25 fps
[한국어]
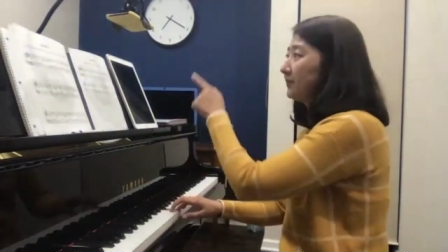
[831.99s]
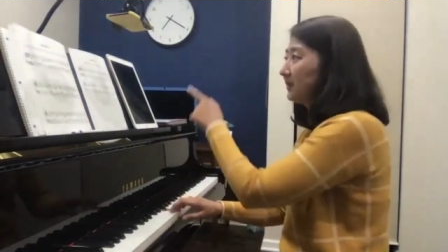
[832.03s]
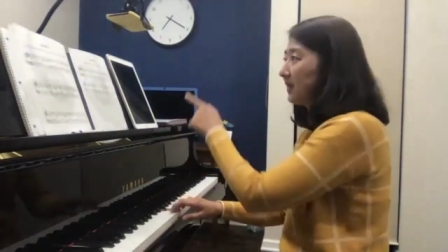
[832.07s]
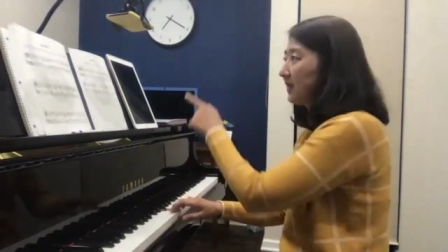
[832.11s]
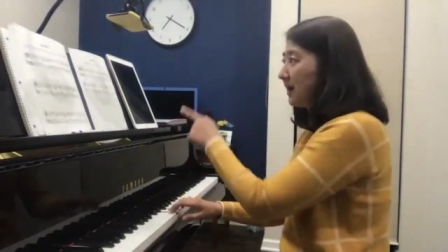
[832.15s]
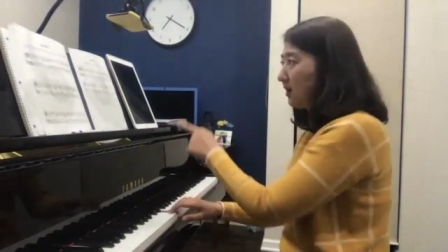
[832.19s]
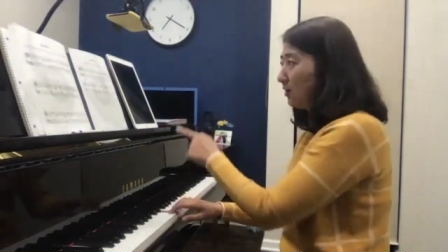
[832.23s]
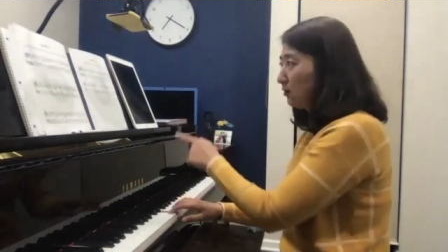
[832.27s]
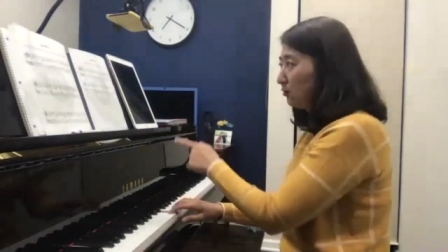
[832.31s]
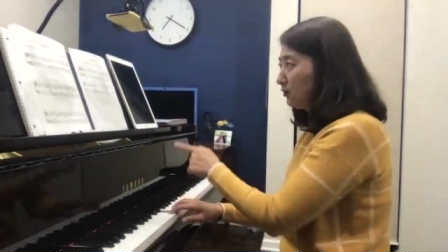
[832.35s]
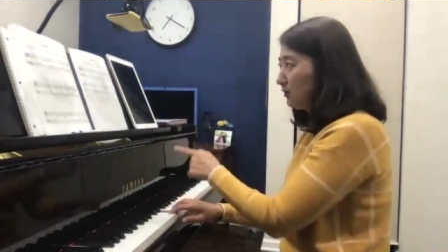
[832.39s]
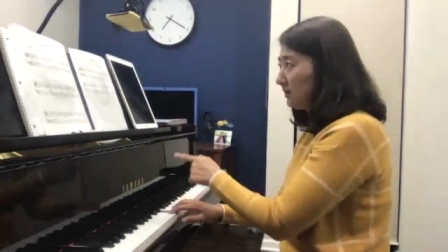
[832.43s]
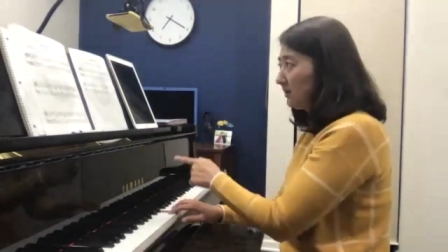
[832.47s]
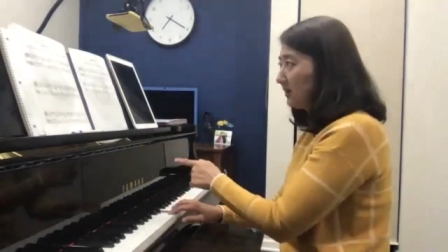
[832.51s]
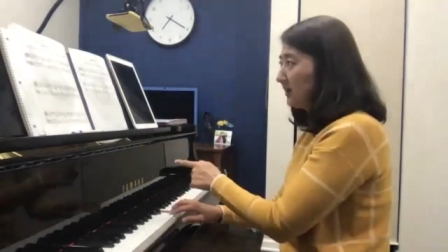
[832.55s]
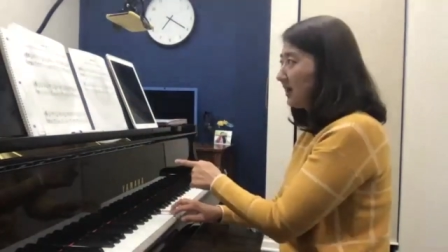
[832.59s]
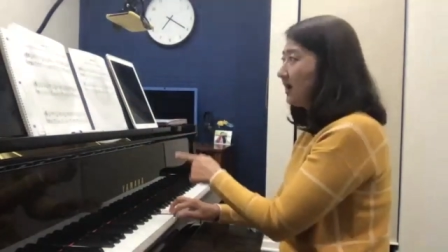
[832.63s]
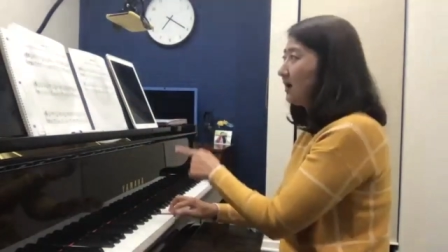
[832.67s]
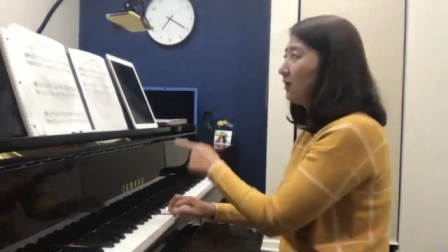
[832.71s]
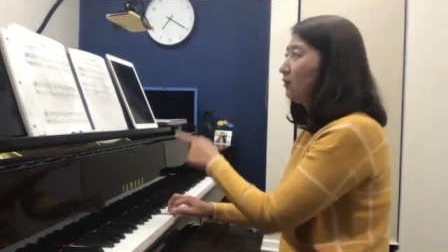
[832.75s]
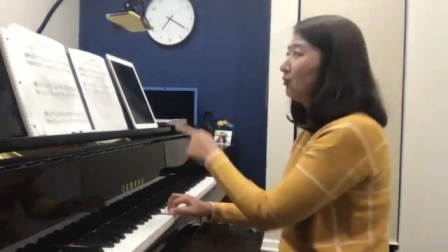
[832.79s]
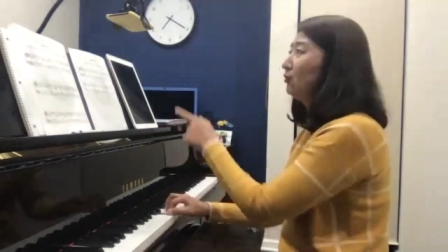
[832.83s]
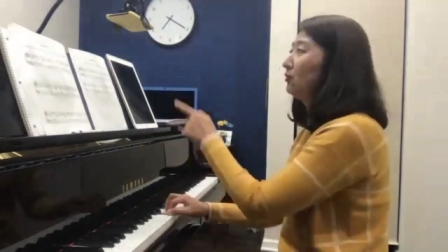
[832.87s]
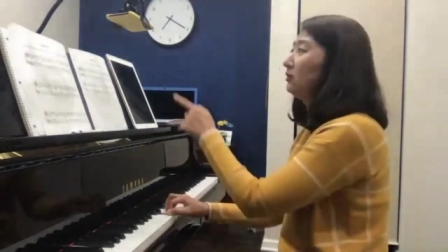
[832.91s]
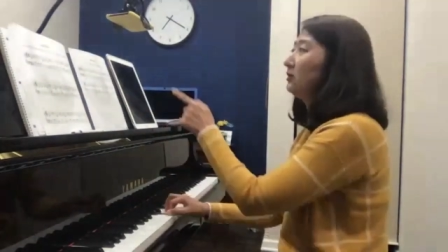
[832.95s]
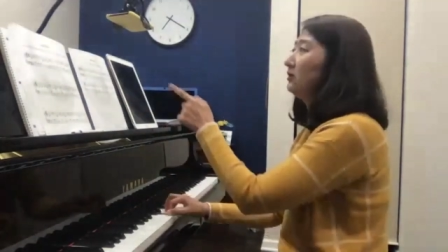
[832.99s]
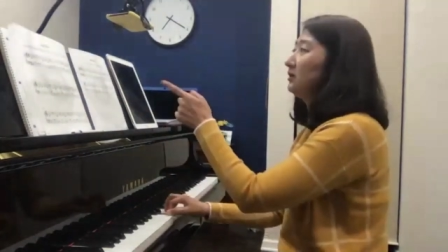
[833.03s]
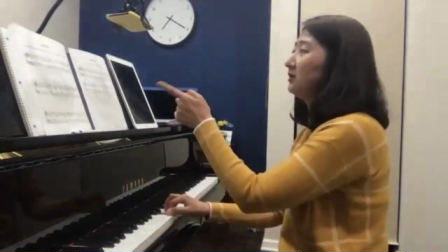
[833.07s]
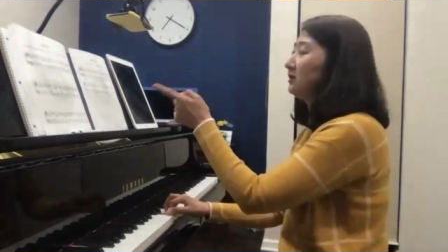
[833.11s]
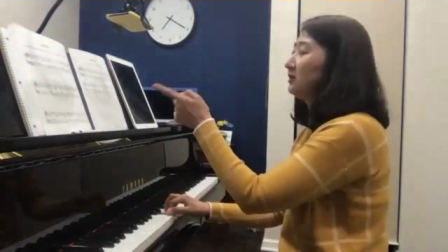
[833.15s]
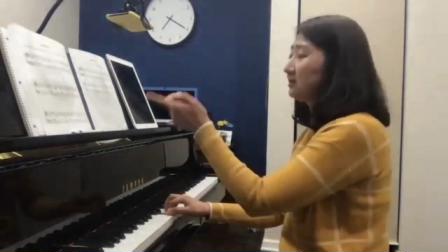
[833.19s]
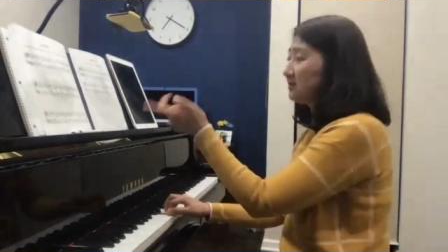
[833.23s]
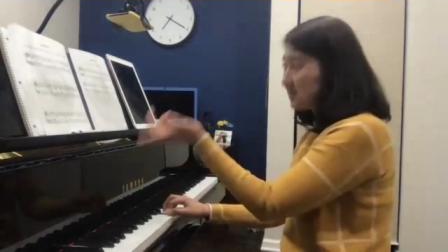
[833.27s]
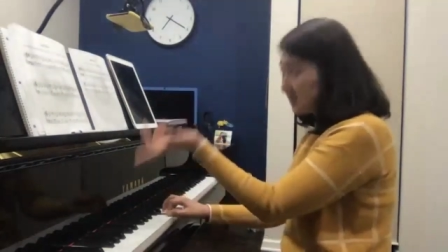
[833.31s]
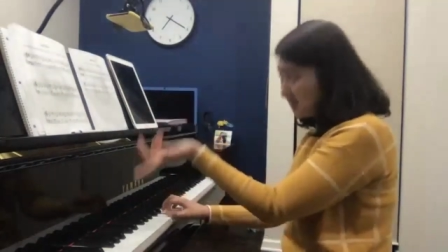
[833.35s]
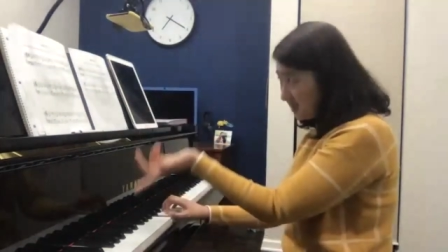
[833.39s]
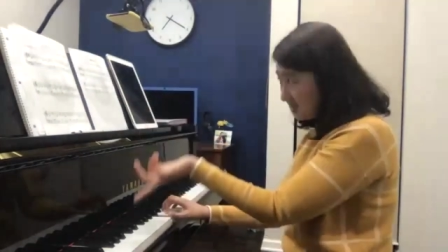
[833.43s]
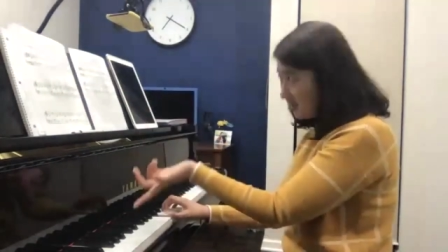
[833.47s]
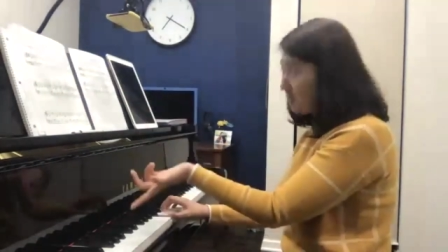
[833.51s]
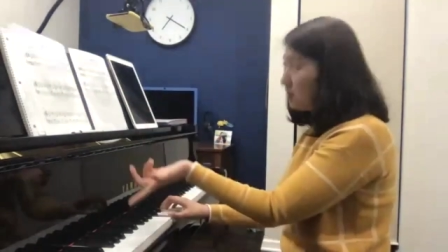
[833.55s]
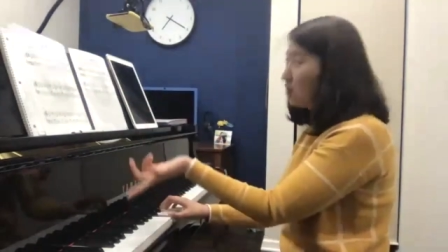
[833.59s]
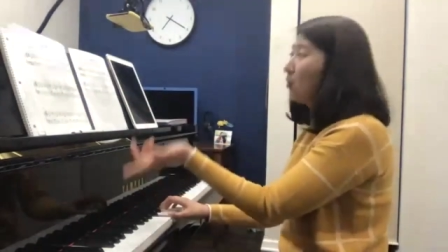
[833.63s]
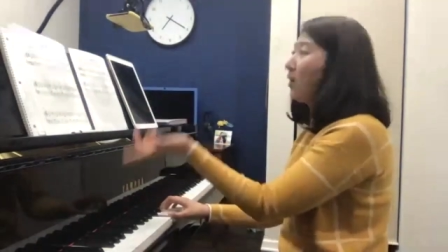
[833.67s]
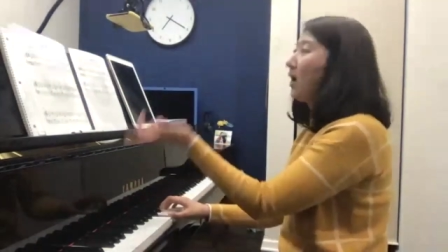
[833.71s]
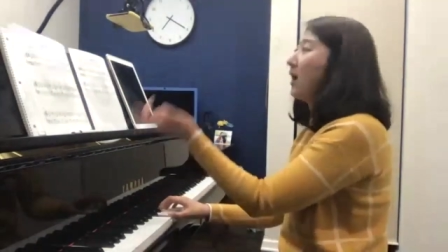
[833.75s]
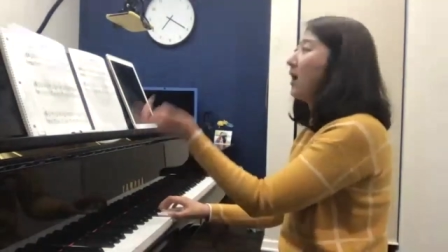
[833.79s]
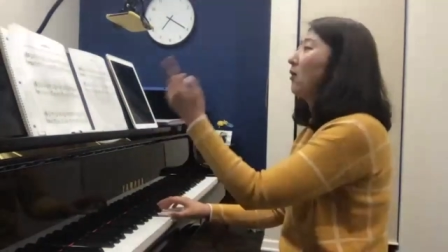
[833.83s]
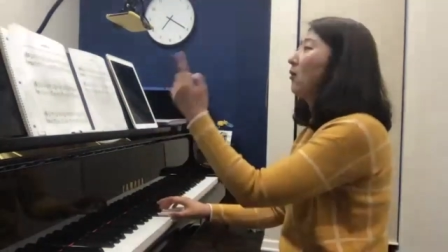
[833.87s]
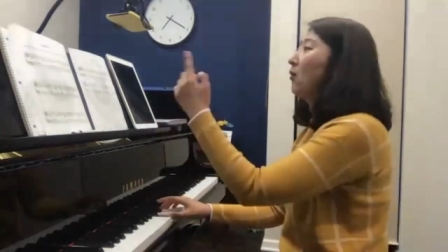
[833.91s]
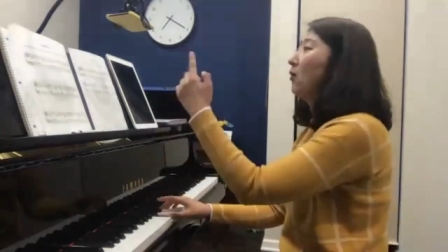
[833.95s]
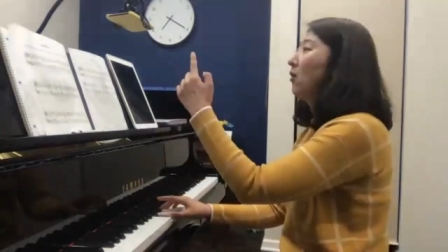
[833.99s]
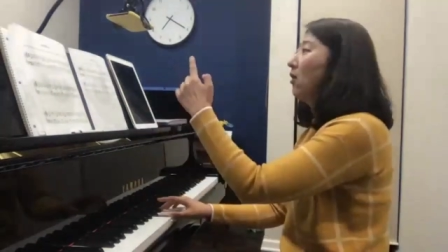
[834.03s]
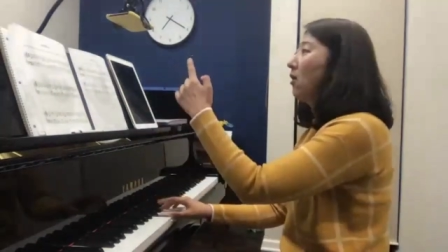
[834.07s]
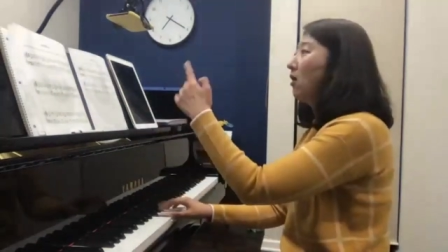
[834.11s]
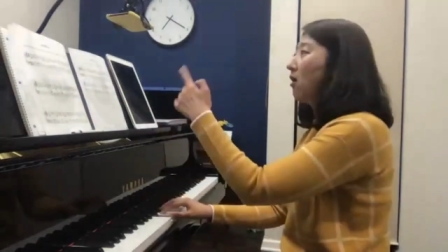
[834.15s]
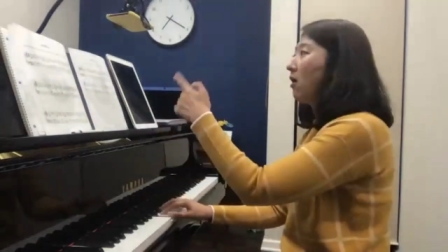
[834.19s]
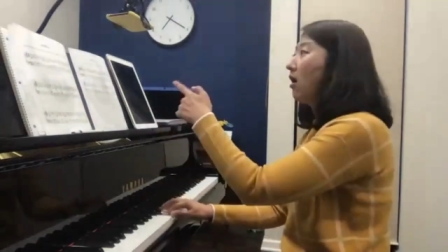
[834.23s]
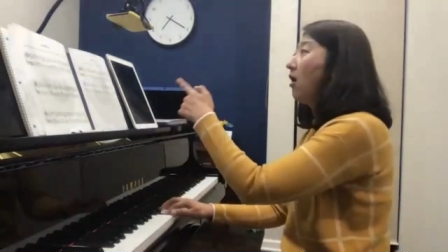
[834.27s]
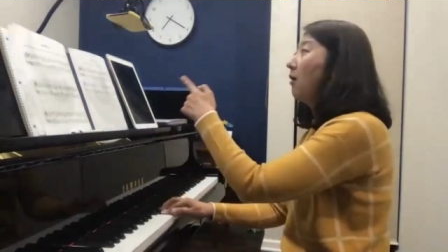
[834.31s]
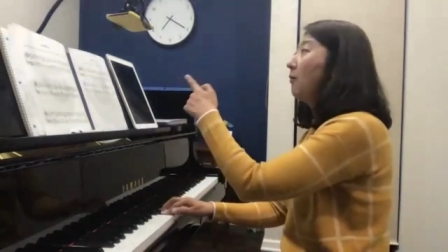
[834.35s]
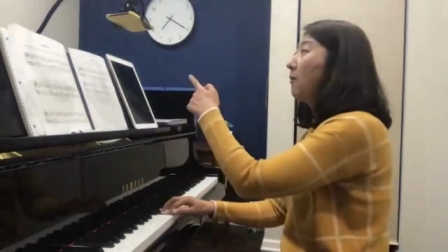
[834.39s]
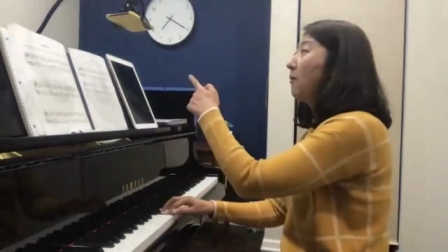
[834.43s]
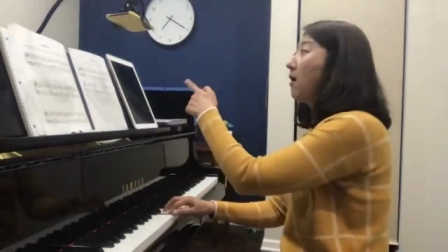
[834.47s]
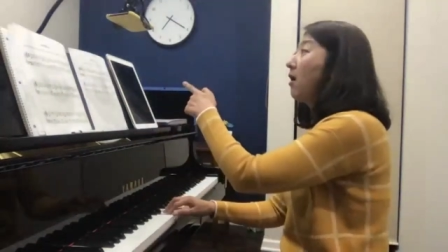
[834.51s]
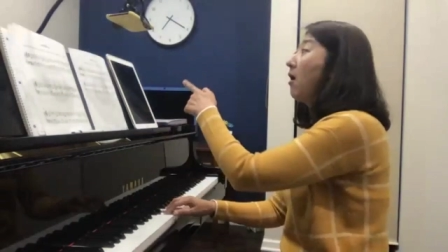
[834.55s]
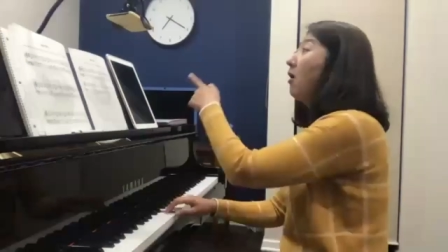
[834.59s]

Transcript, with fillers: 다운, 다운 C로 왔고 업,